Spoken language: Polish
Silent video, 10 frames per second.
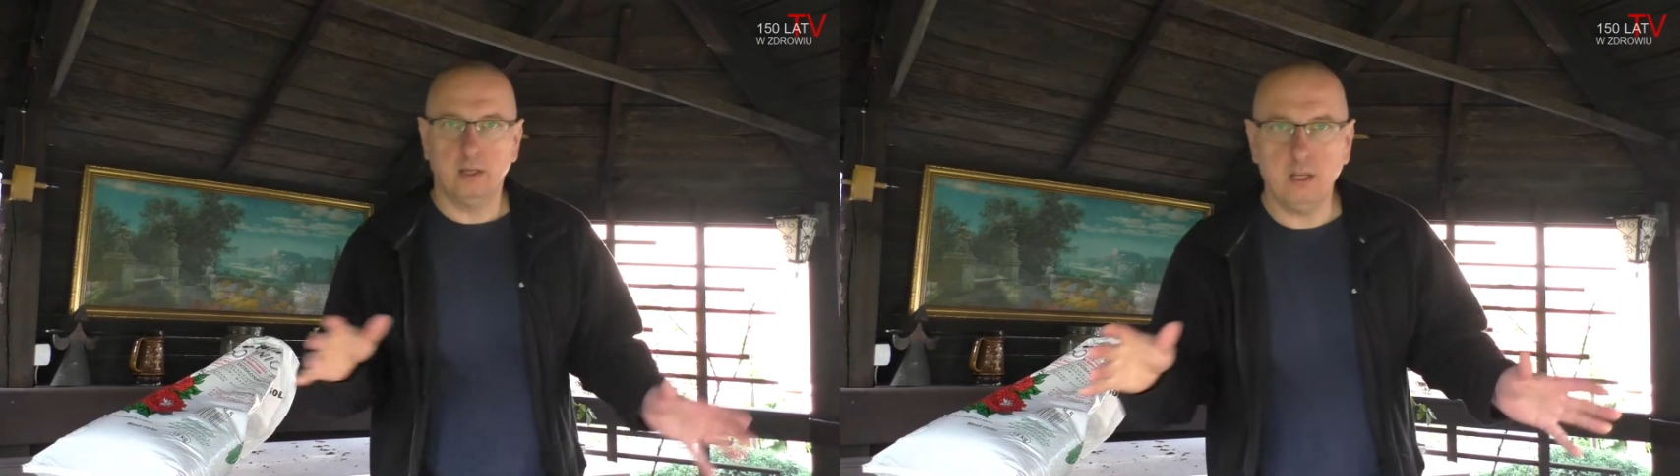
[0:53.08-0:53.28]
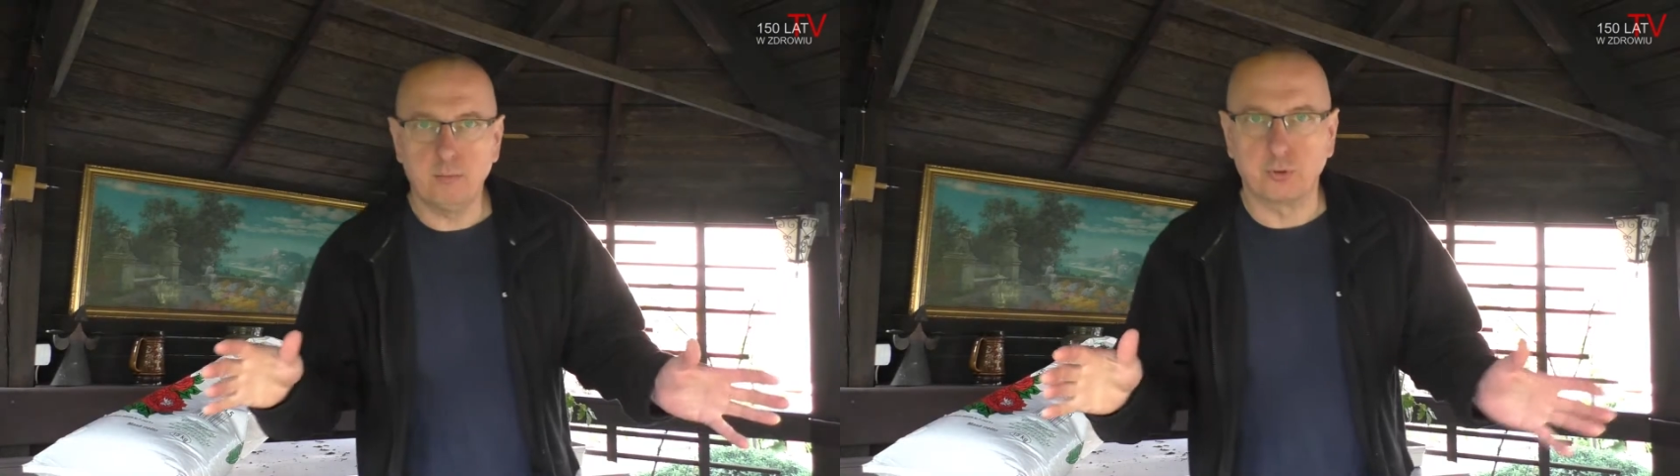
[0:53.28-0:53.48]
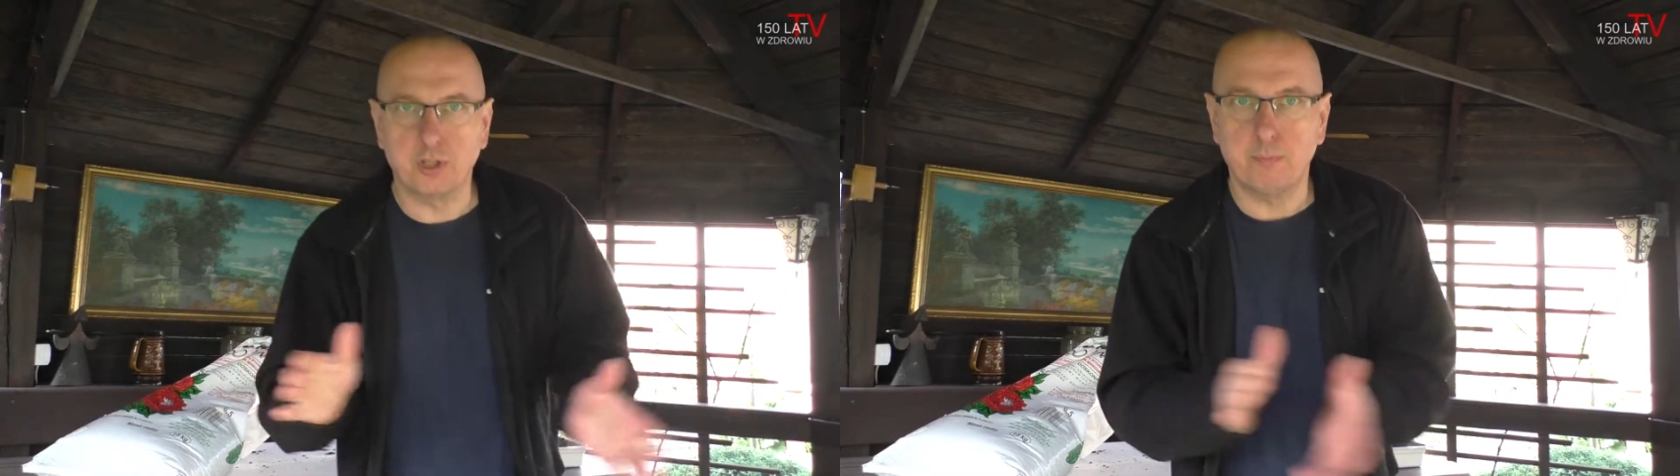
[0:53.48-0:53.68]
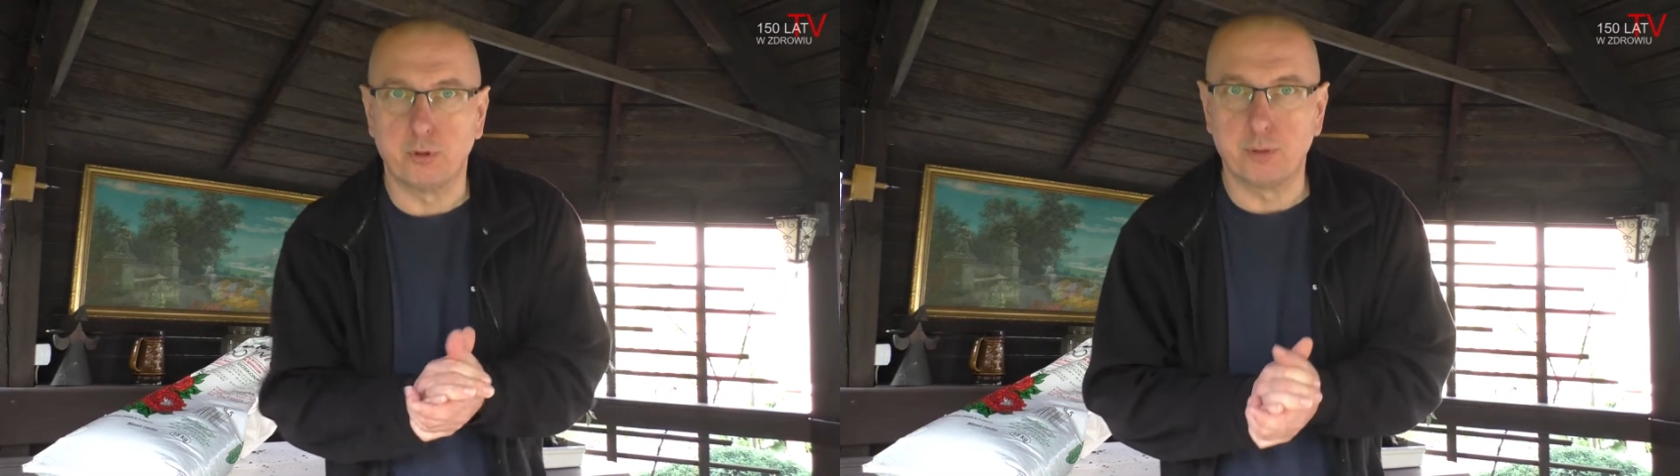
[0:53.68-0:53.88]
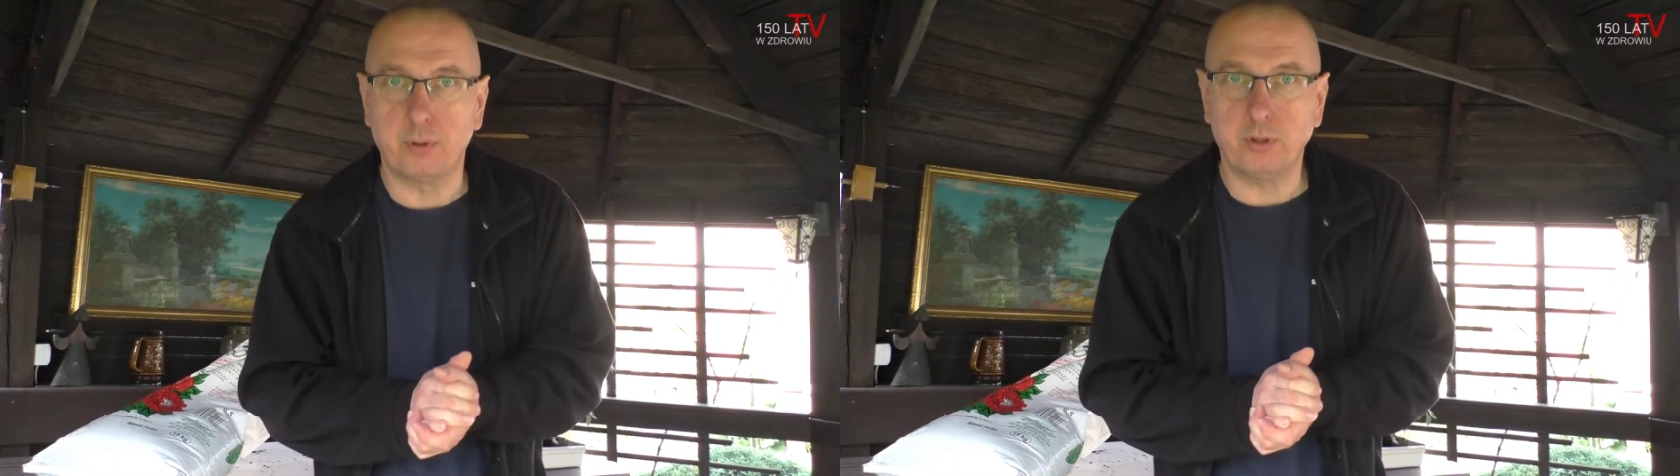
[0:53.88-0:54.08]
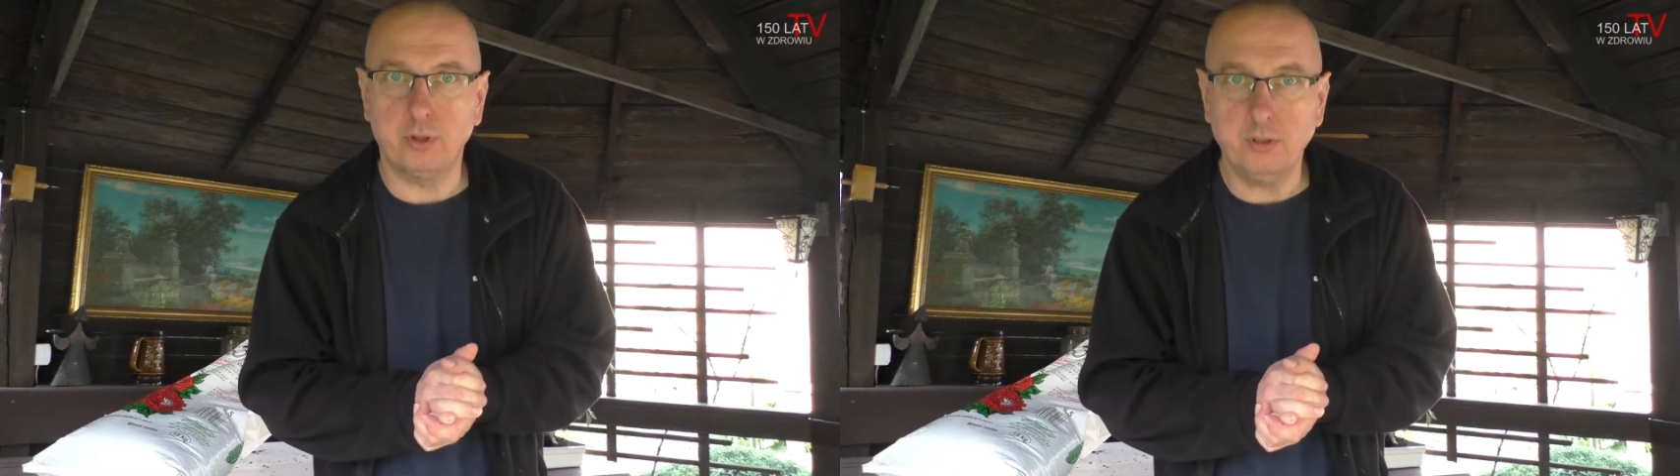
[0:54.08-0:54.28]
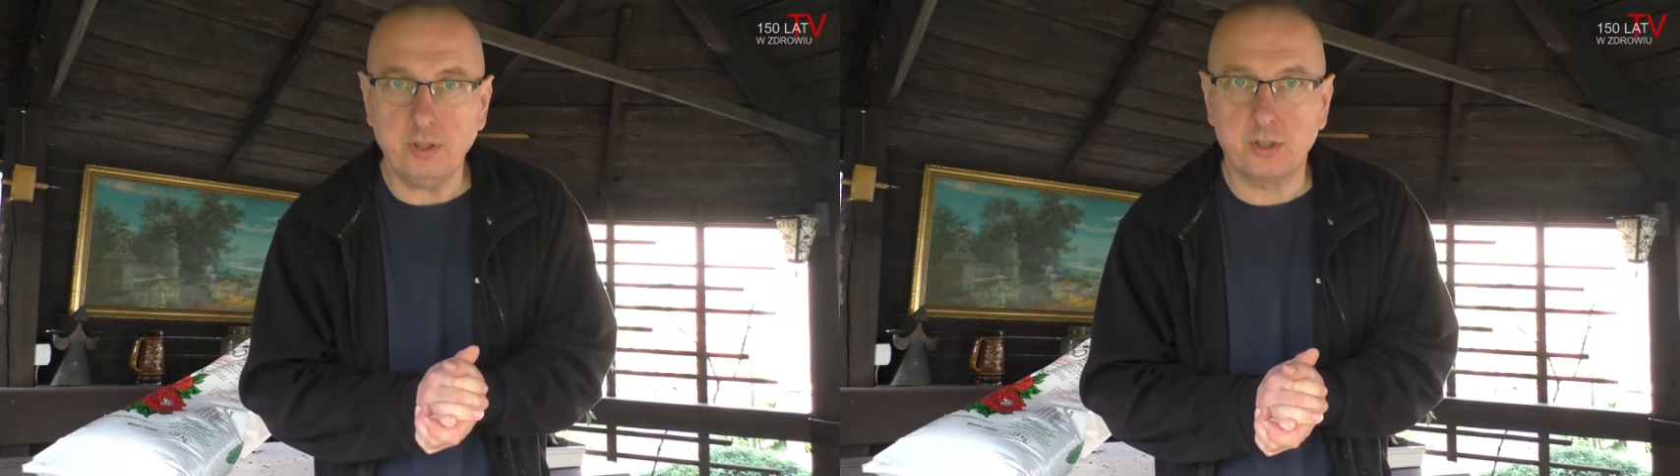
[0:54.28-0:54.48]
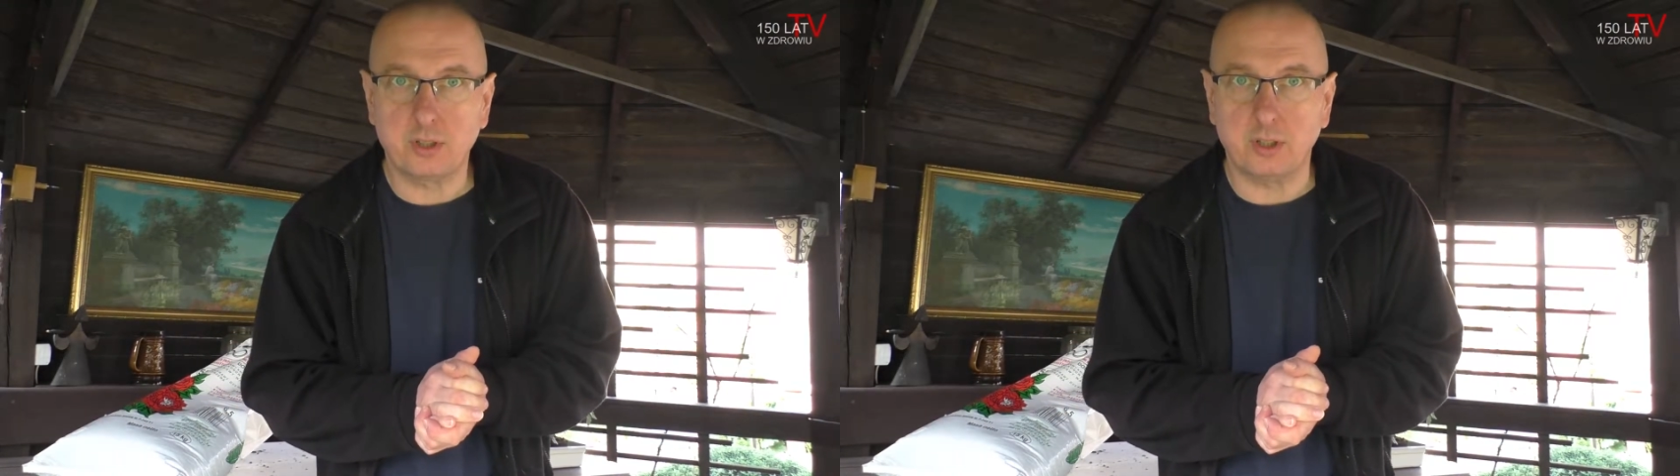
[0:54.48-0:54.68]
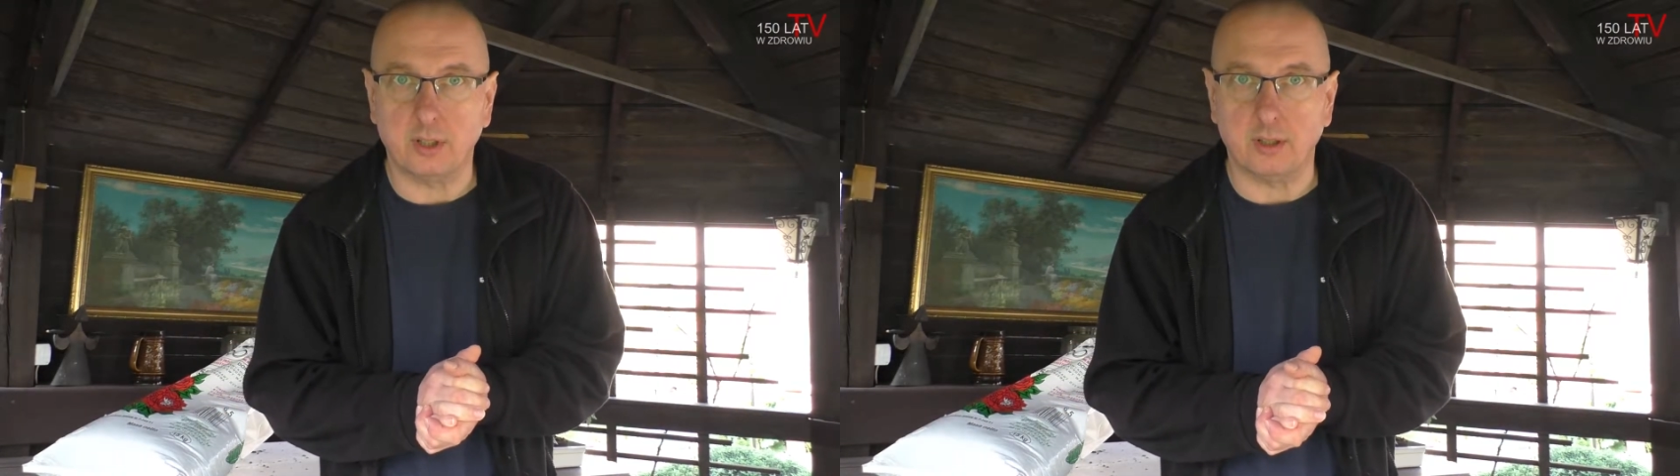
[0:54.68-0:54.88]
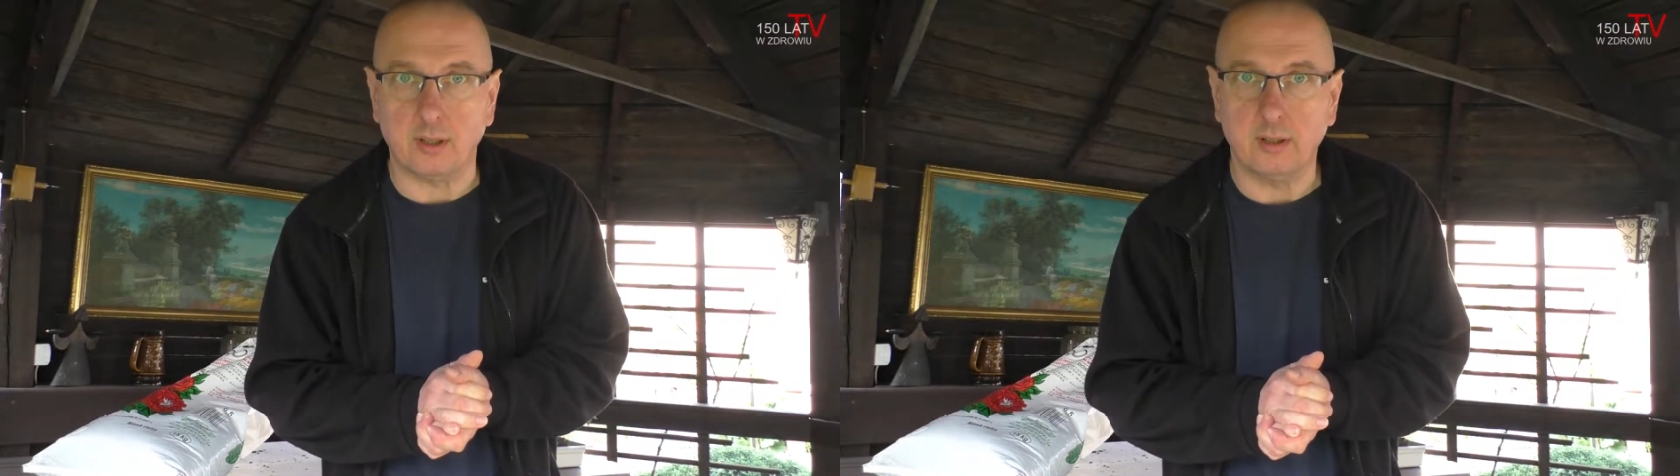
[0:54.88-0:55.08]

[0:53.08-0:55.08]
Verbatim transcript: i muszę pójść po doniczki